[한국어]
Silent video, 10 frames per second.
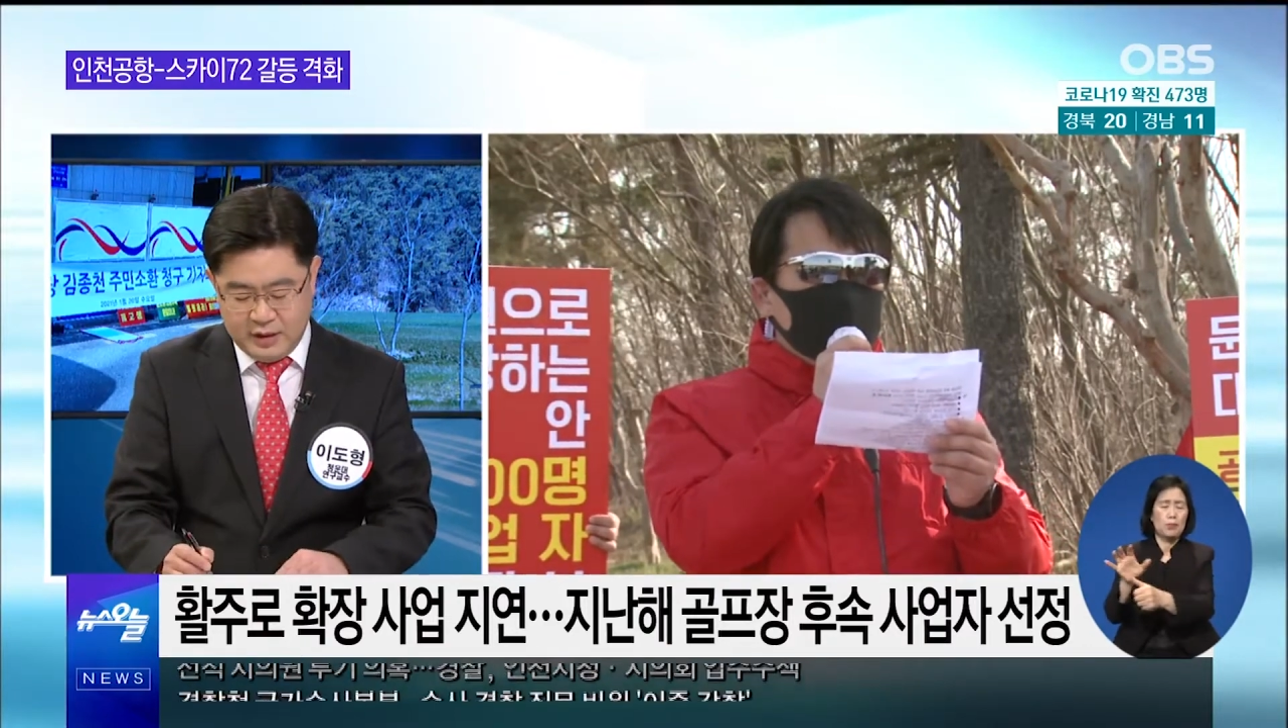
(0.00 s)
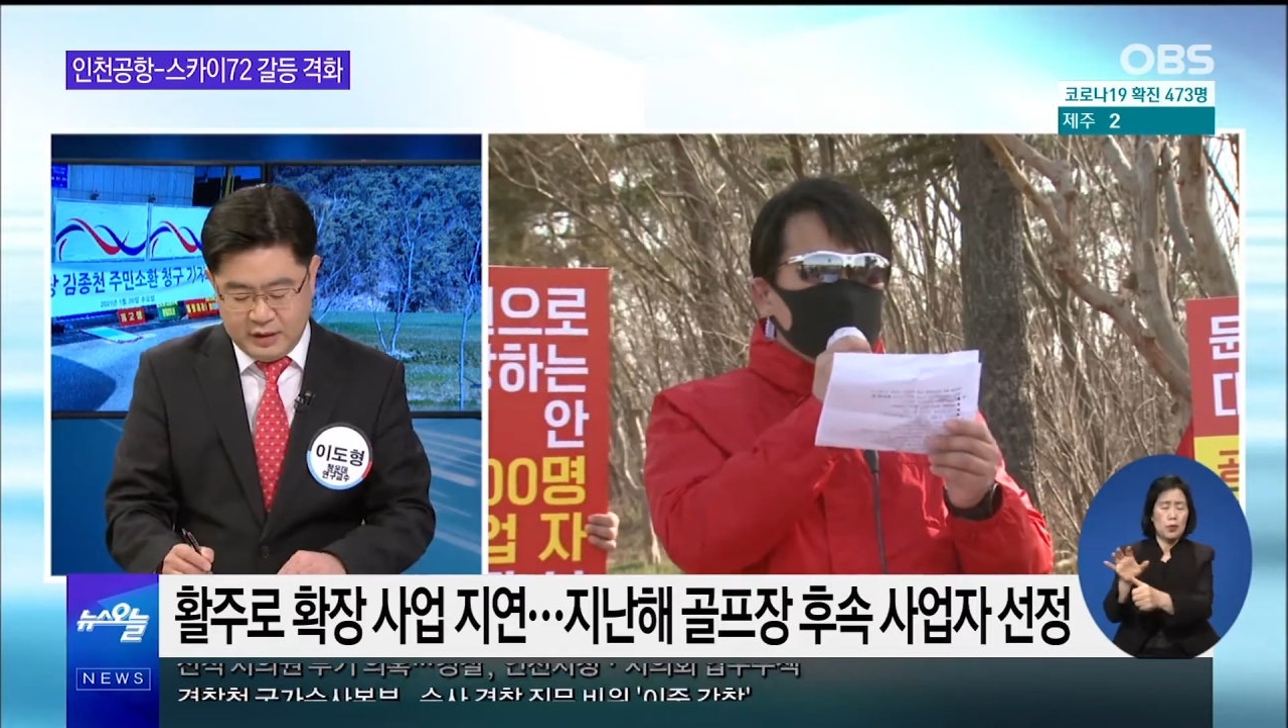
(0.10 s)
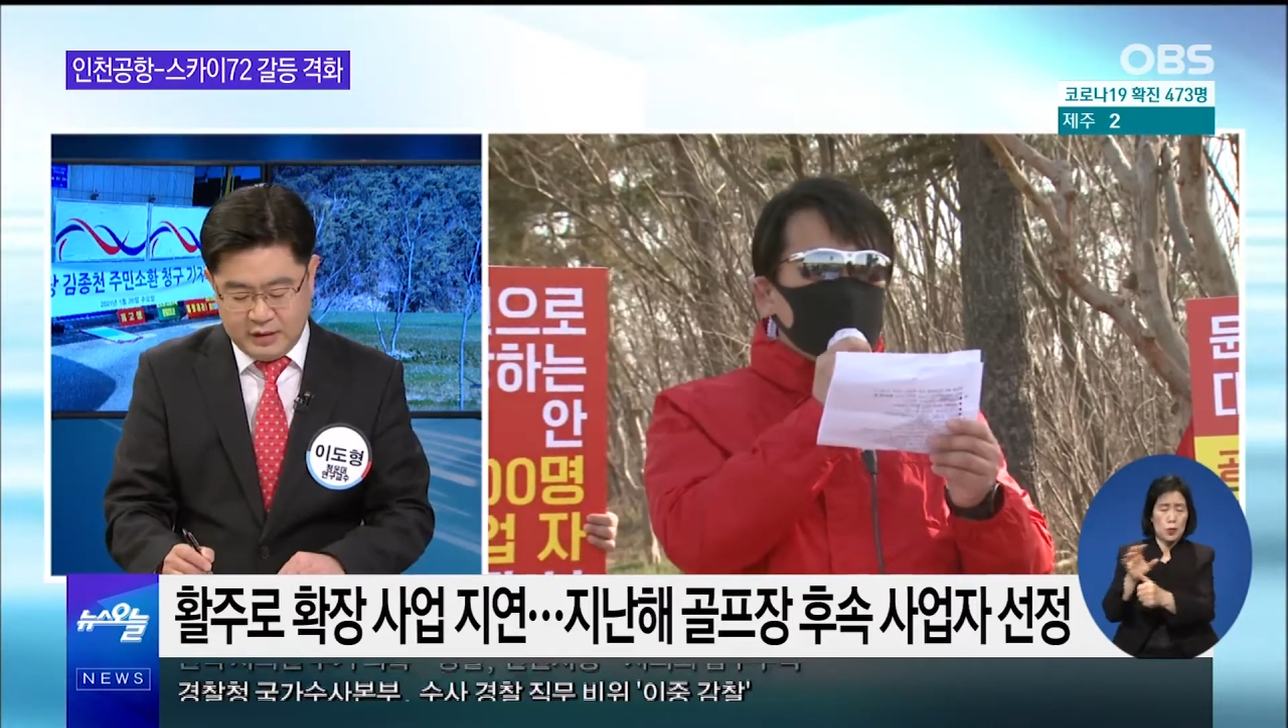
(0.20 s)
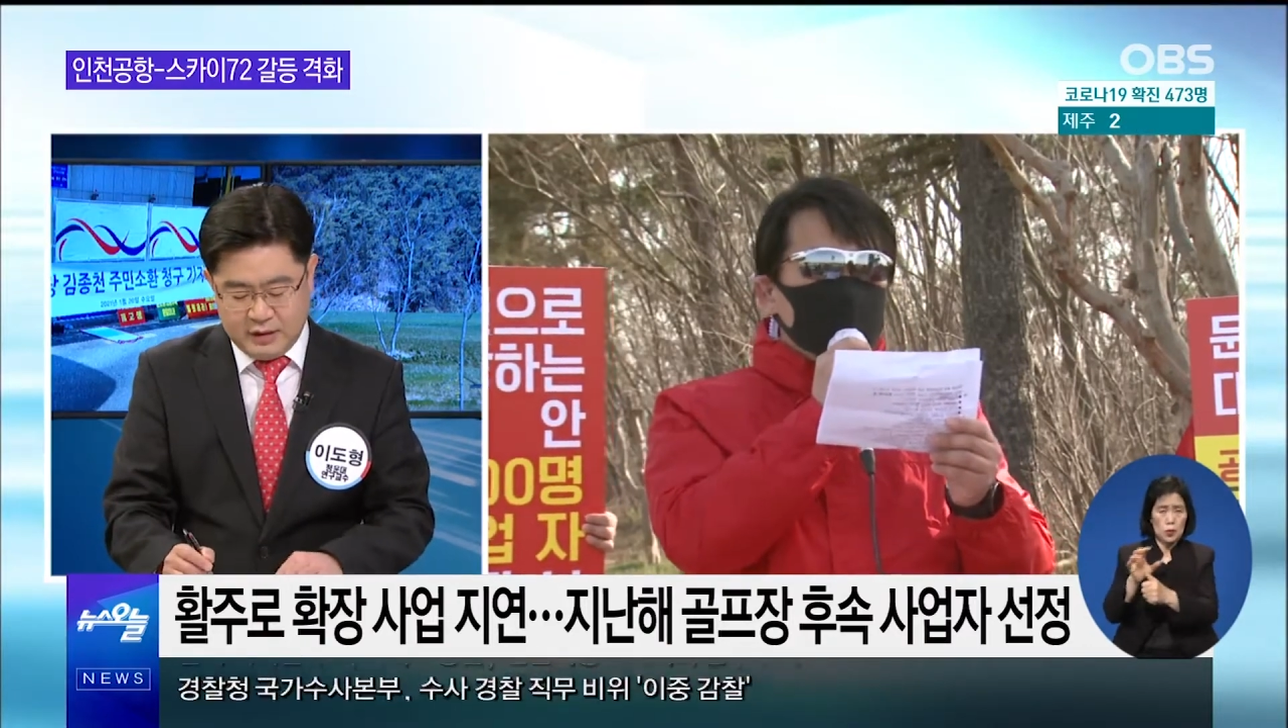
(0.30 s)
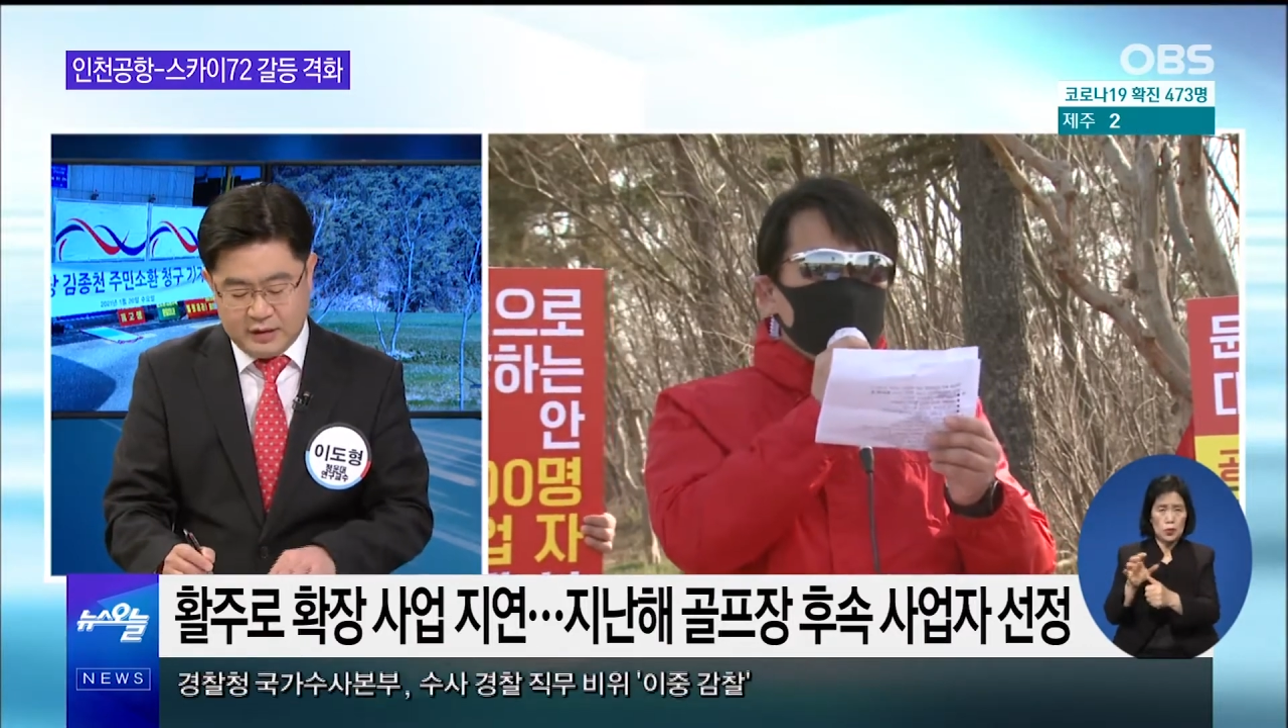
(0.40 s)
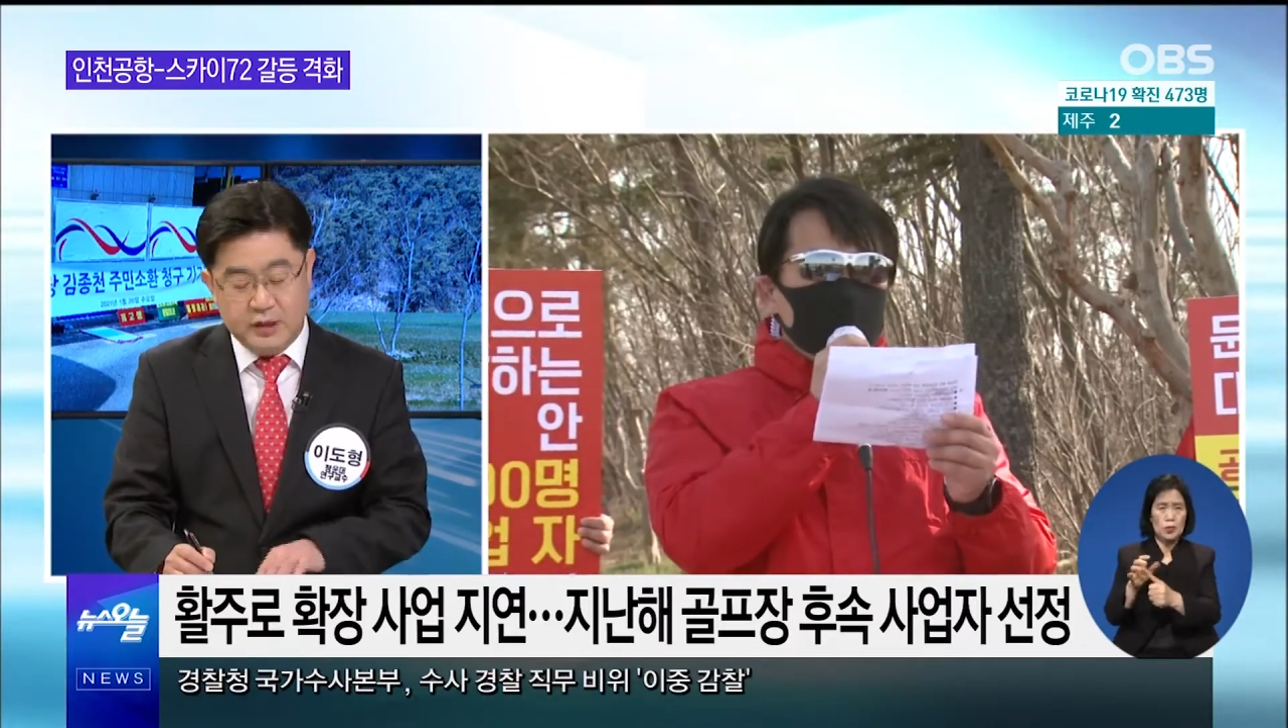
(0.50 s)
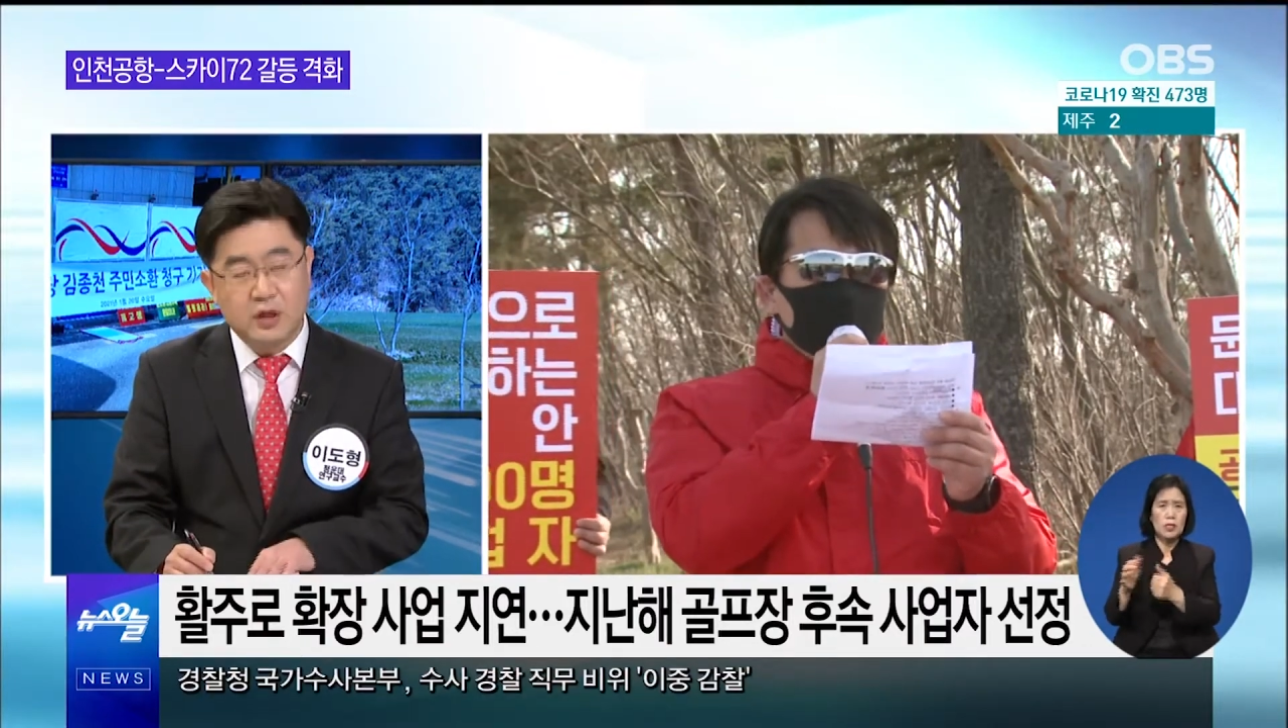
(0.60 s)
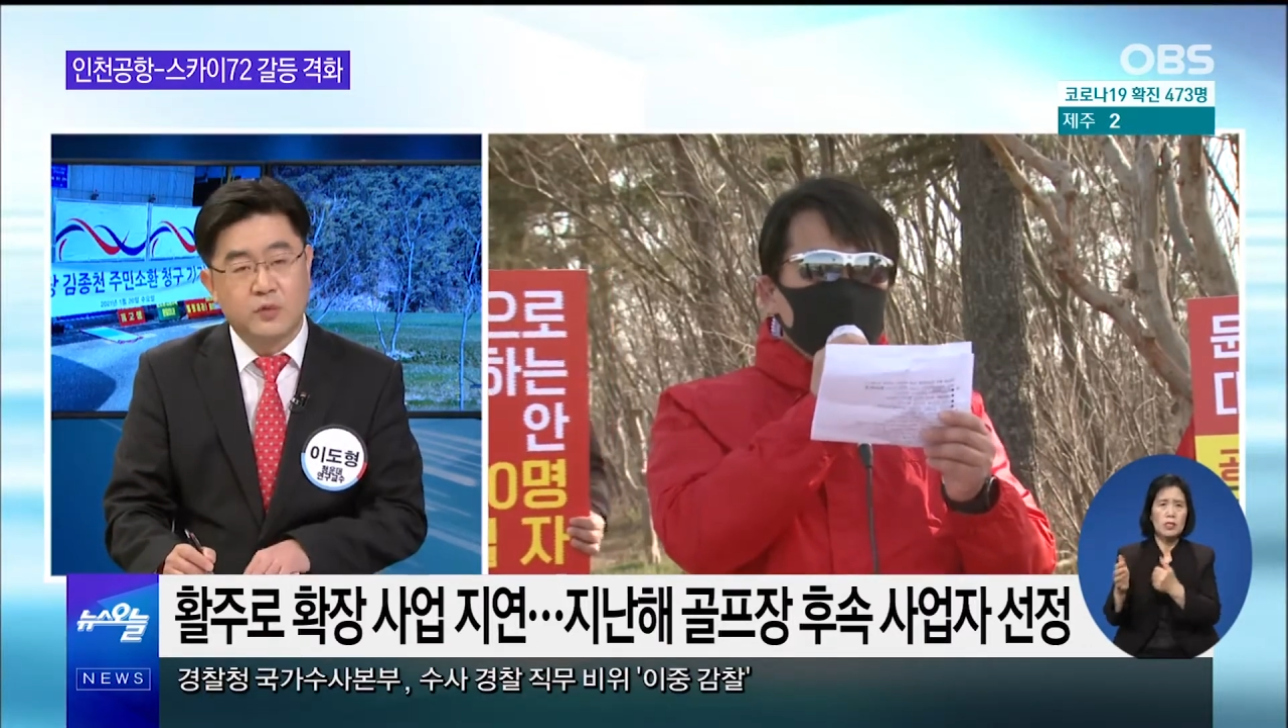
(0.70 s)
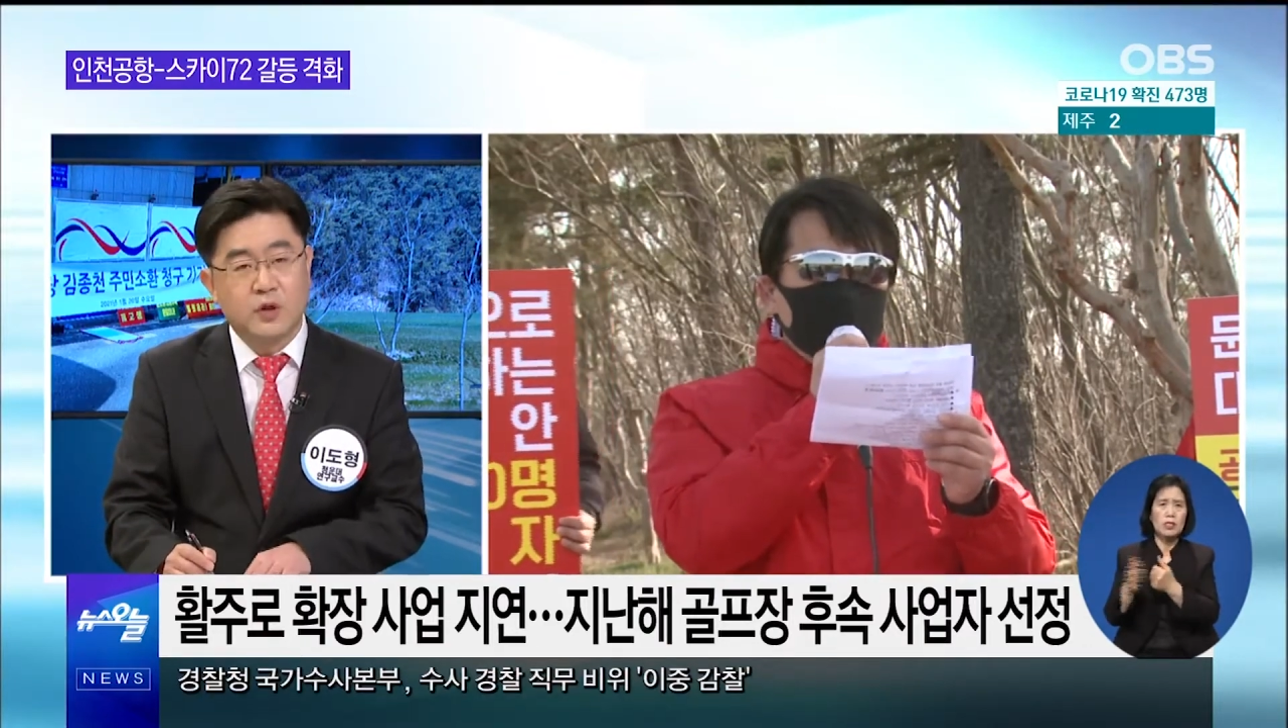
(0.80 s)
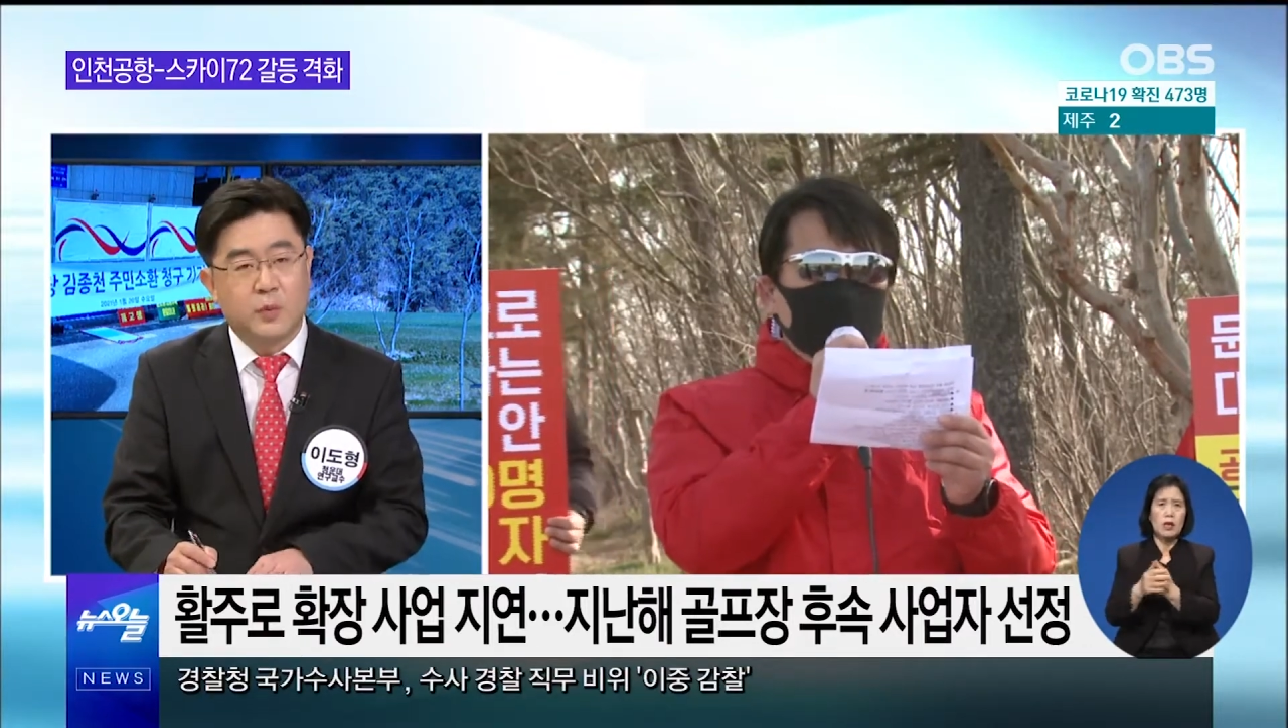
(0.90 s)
어, 시설물을